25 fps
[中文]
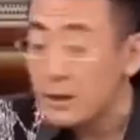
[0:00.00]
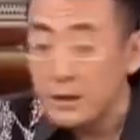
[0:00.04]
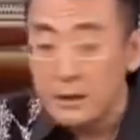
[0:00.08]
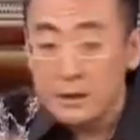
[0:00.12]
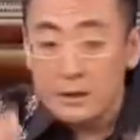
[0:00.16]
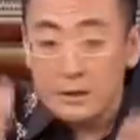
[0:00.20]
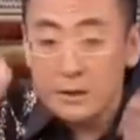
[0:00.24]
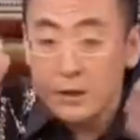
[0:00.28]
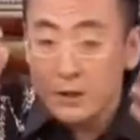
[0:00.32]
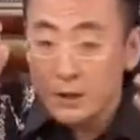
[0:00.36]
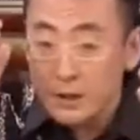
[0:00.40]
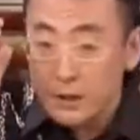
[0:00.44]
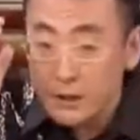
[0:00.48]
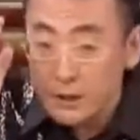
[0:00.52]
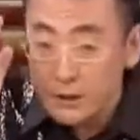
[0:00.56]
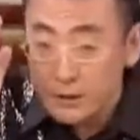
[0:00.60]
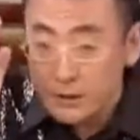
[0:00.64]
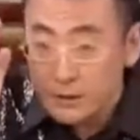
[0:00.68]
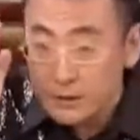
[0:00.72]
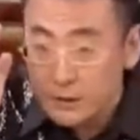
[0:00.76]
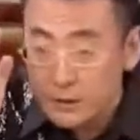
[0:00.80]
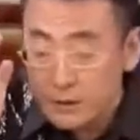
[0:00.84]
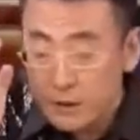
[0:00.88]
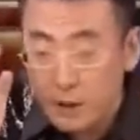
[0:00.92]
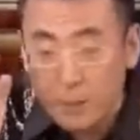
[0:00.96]
对，你得
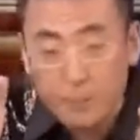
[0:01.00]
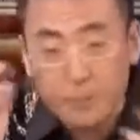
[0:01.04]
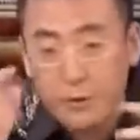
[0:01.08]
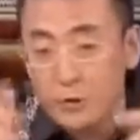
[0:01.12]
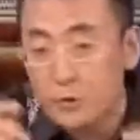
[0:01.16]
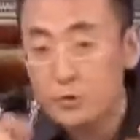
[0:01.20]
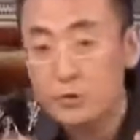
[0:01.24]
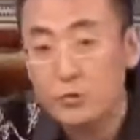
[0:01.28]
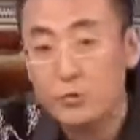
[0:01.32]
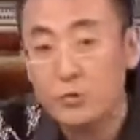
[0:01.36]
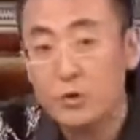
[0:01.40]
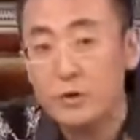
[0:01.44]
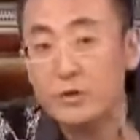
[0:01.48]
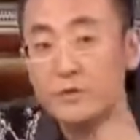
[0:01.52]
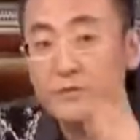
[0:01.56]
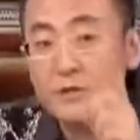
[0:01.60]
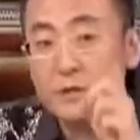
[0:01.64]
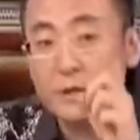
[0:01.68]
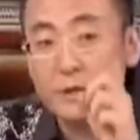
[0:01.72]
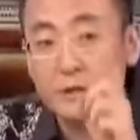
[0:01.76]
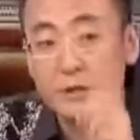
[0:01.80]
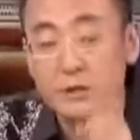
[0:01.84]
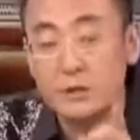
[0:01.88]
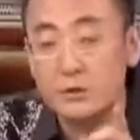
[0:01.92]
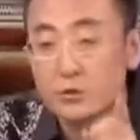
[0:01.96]
他，比如我认为
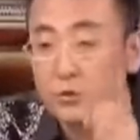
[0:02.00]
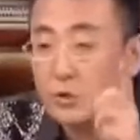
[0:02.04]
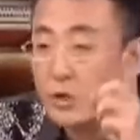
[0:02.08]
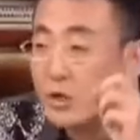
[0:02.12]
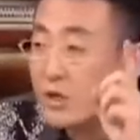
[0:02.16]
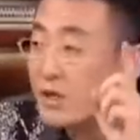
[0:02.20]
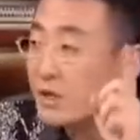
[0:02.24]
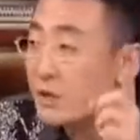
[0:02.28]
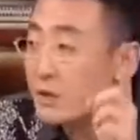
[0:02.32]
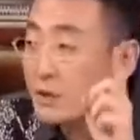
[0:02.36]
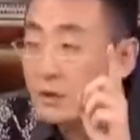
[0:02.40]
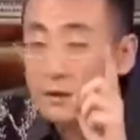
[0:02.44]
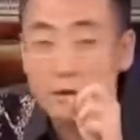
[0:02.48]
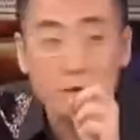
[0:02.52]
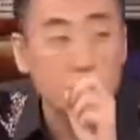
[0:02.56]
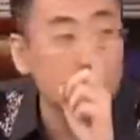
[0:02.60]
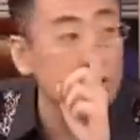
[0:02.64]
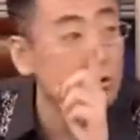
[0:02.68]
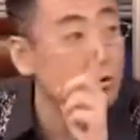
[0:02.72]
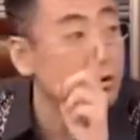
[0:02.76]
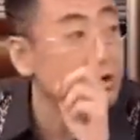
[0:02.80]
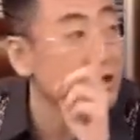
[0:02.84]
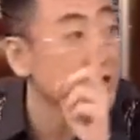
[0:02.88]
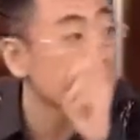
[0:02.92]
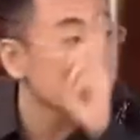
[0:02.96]
他提出了另一个
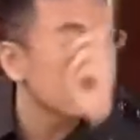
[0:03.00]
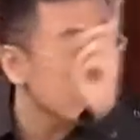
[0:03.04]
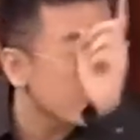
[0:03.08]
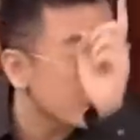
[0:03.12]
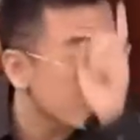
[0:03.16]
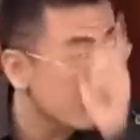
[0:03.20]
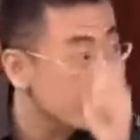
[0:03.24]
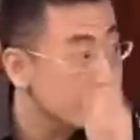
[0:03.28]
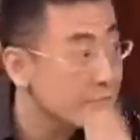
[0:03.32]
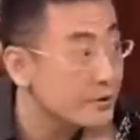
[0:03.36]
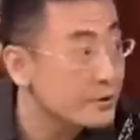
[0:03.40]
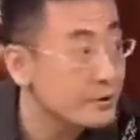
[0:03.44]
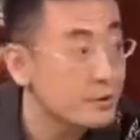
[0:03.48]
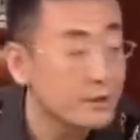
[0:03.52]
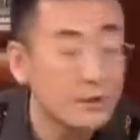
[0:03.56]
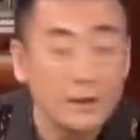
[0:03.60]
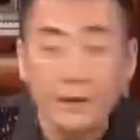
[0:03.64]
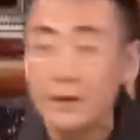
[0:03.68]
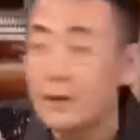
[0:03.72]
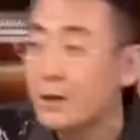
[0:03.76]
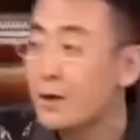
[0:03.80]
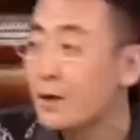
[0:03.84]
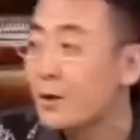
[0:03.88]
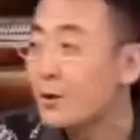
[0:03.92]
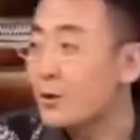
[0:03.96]
具有建设性的问题，
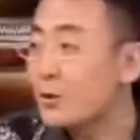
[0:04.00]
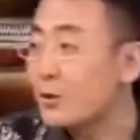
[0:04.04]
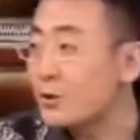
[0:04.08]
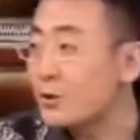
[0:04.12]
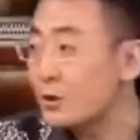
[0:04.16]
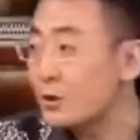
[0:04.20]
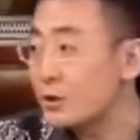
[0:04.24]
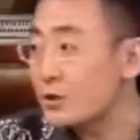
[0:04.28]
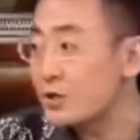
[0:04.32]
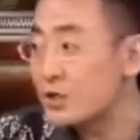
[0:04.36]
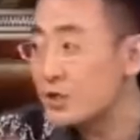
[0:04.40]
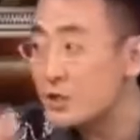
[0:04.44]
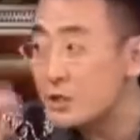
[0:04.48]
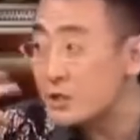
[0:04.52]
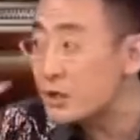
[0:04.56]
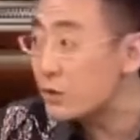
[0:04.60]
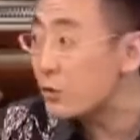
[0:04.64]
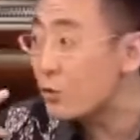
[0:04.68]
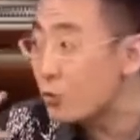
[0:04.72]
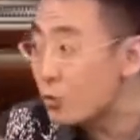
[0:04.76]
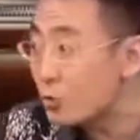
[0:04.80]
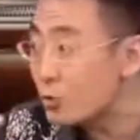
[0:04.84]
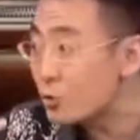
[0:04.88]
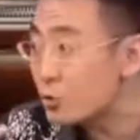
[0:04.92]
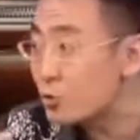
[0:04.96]
这提
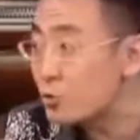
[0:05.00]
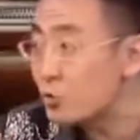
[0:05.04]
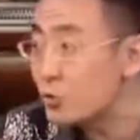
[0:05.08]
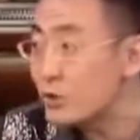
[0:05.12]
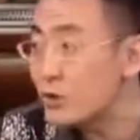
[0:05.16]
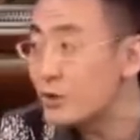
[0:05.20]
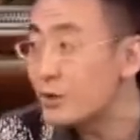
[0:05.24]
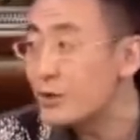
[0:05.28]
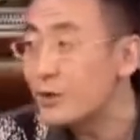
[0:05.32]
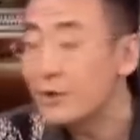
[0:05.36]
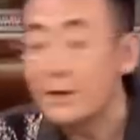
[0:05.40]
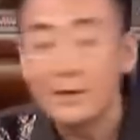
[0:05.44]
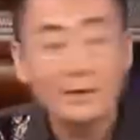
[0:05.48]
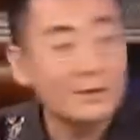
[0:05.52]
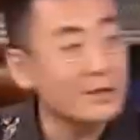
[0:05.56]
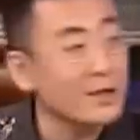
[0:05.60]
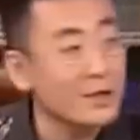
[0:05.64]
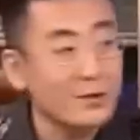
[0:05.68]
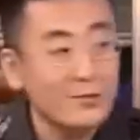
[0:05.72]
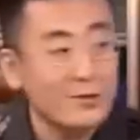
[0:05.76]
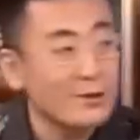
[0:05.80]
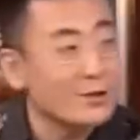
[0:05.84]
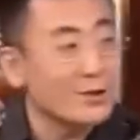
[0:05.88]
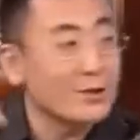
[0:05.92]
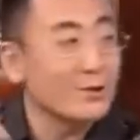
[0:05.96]
醒公众注意这
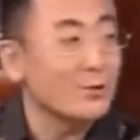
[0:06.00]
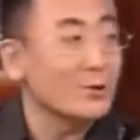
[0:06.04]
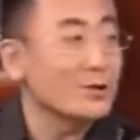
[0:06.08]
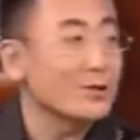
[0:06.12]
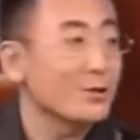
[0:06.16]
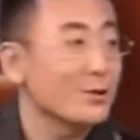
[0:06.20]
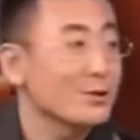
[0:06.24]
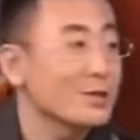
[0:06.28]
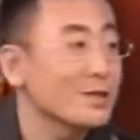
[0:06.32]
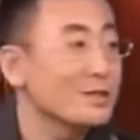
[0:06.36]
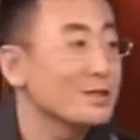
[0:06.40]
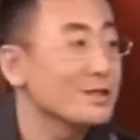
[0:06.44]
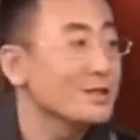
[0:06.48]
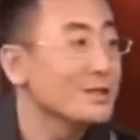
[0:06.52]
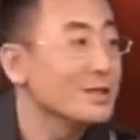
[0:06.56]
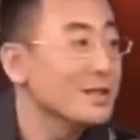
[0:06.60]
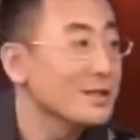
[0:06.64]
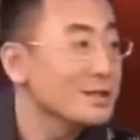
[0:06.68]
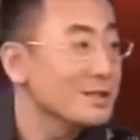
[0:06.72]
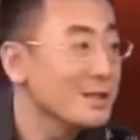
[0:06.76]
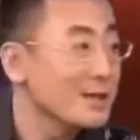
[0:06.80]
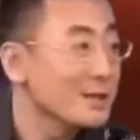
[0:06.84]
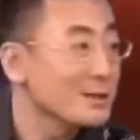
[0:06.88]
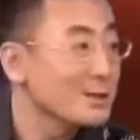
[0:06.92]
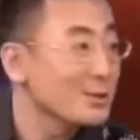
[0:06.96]
个问题。我早在几
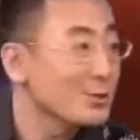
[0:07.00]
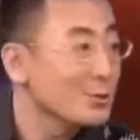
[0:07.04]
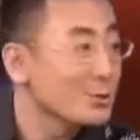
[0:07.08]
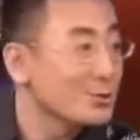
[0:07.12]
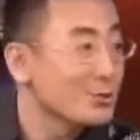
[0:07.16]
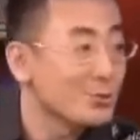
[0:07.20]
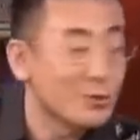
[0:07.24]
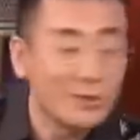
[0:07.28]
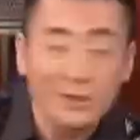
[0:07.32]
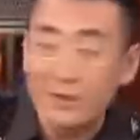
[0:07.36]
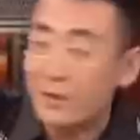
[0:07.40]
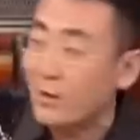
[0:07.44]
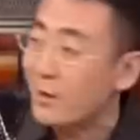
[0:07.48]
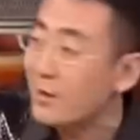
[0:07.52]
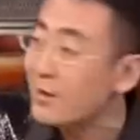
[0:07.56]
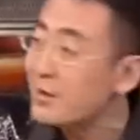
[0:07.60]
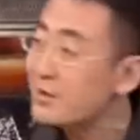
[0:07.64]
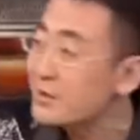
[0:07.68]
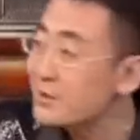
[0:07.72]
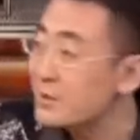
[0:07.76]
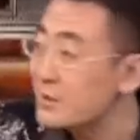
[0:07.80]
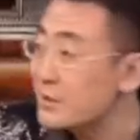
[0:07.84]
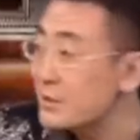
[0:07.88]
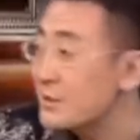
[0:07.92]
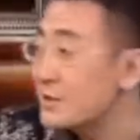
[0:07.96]
年前就注意了，
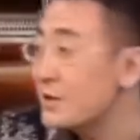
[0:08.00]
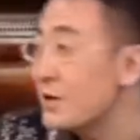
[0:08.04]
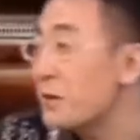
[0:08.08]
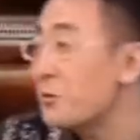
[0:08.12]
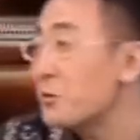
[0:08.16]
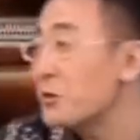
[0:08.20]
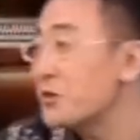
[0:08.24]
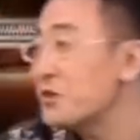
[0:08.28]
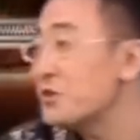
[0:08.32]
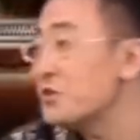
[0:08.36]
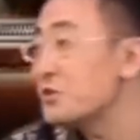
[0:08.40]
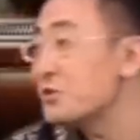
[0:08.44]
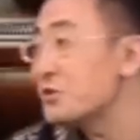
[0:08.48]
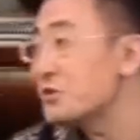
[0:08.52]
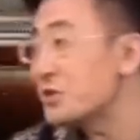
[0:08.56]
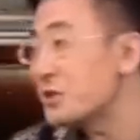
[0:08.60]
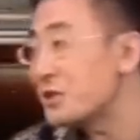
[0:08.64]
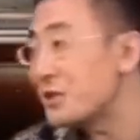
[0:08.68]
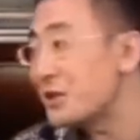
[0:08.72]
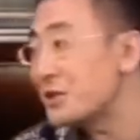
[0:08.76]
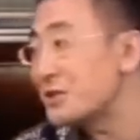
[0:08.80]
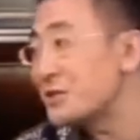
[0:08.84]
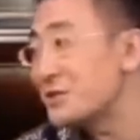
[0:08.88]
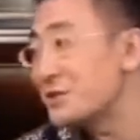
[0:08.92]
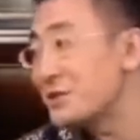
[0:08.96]
这几年我一直在
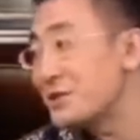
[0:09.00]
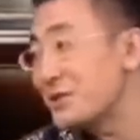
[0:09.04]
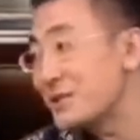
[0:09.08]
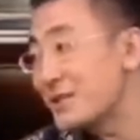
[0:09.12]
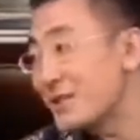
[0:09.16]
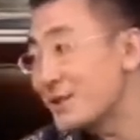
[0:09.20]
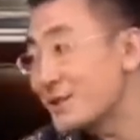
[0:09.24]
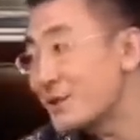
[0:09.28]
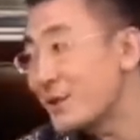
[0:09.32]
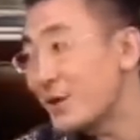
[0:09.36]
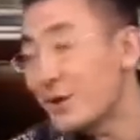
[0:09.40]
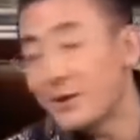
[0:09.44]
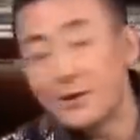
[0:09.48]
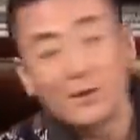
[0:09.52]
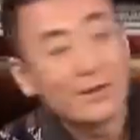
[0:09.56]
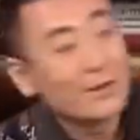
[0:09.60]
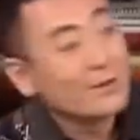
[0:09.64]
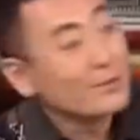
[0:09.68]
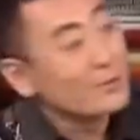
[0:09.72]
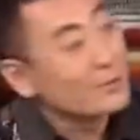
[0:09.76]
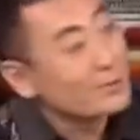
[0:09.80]
担心这件事儿，